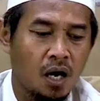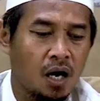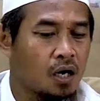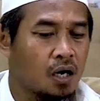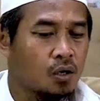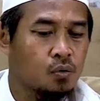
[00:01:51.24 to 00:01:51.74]

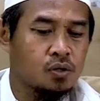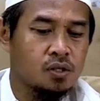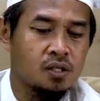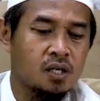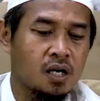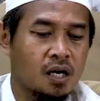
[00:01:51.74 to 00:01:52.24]
Aku
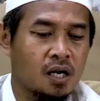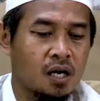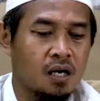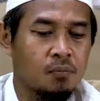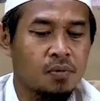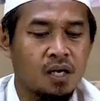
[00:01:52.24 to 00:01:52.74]
tidak
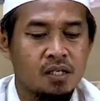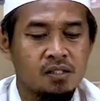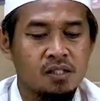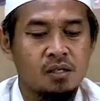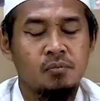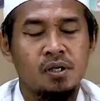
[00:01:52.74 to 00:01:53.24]
akan
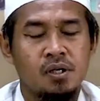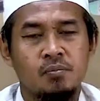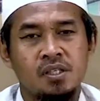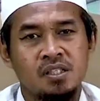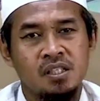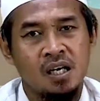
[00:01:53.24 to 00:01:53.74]
mengajak
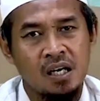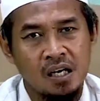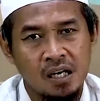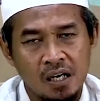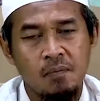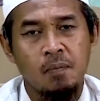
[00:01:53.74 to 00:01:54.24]

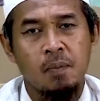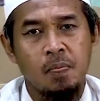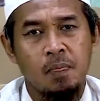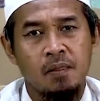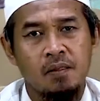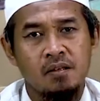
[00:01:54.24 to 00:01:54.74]
berbicara
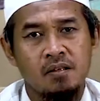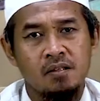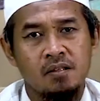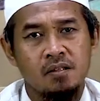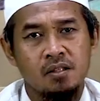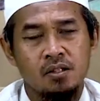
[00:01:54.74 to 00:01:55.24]

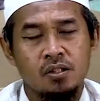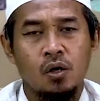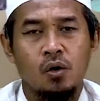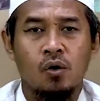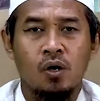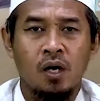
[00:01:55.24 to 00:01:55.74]

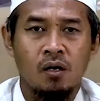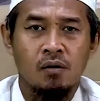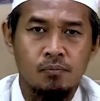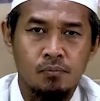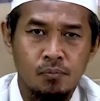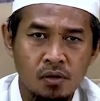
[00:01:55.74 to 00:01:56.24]

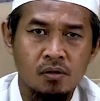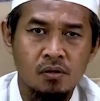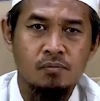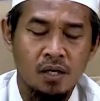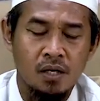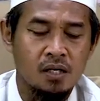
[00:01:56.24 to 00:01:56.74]
seorang pun
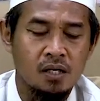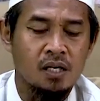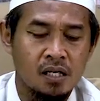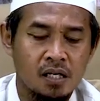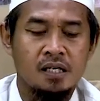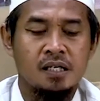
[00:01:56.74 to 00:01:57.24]
pada
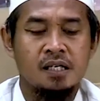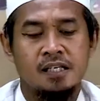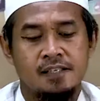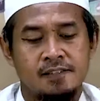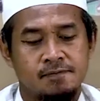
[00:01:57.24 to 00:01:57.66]
hari ini.